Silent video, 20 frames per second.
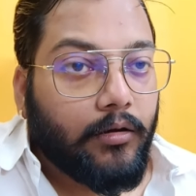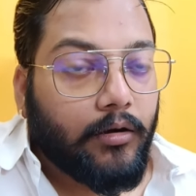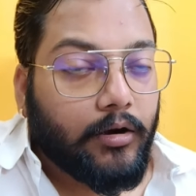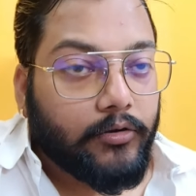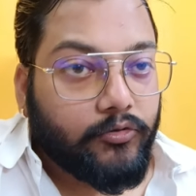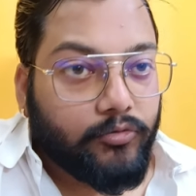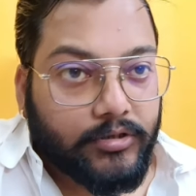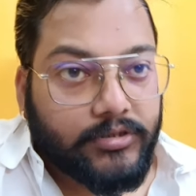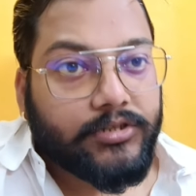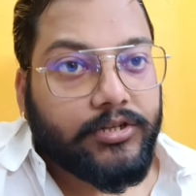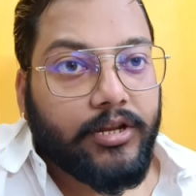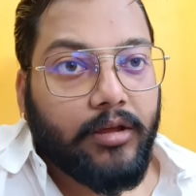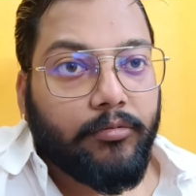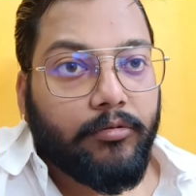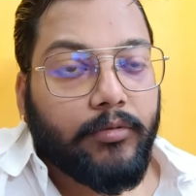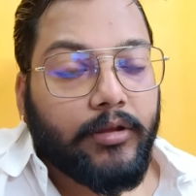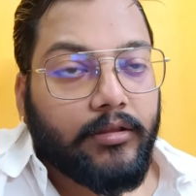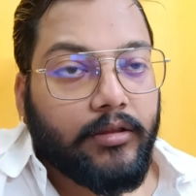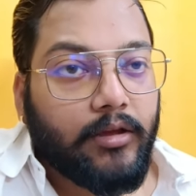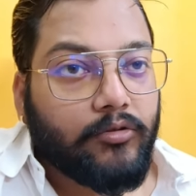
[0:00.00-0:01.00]
और जो ऑस्ट्रिया
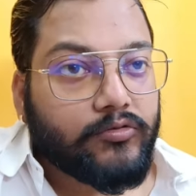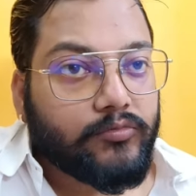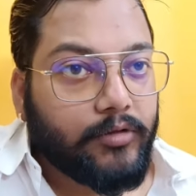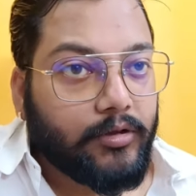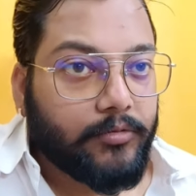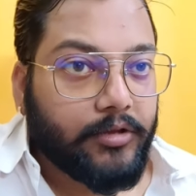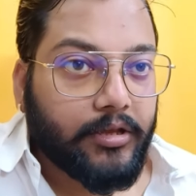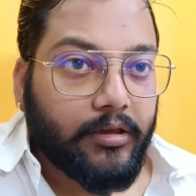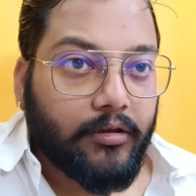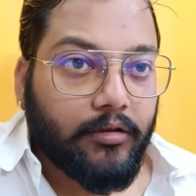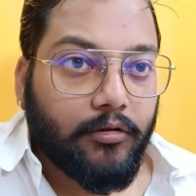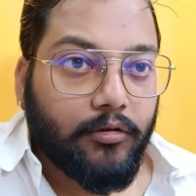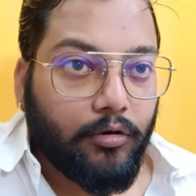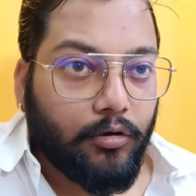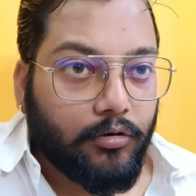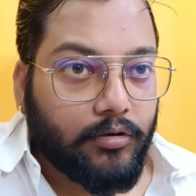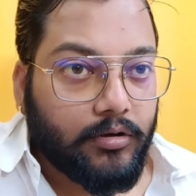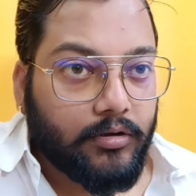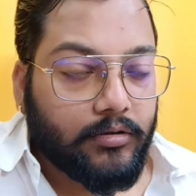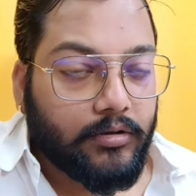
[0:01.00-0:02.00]
में बनता है उसमें आप देखेंगे
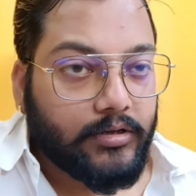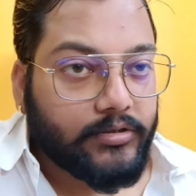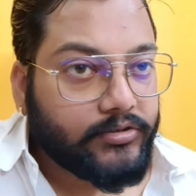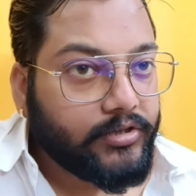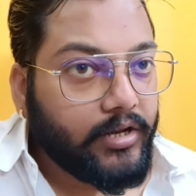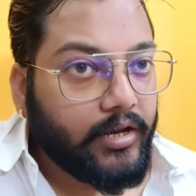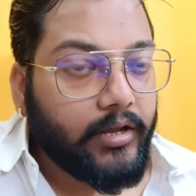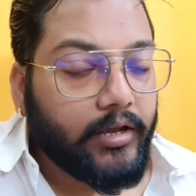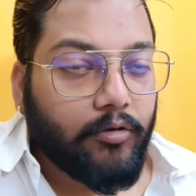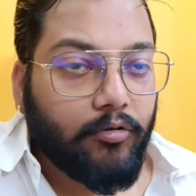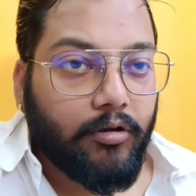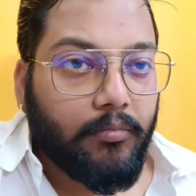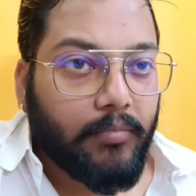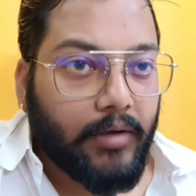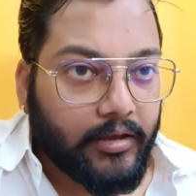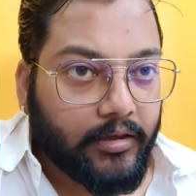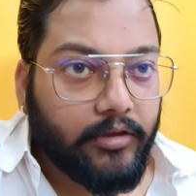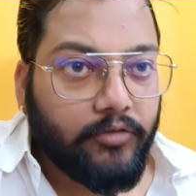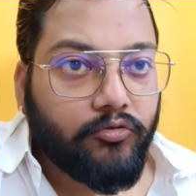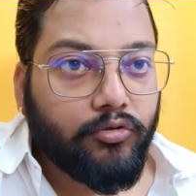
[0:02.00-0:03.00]
ग्लॉक ऑस्ट्रिया लिखा हुआ है
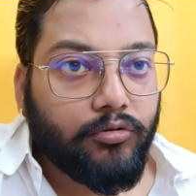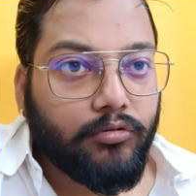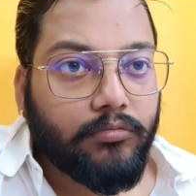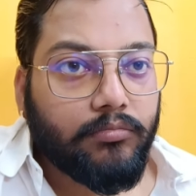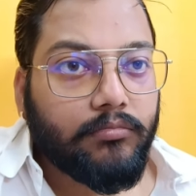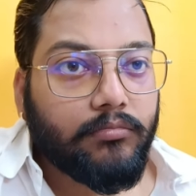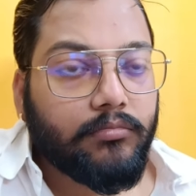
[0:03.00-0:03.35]
बाकी जो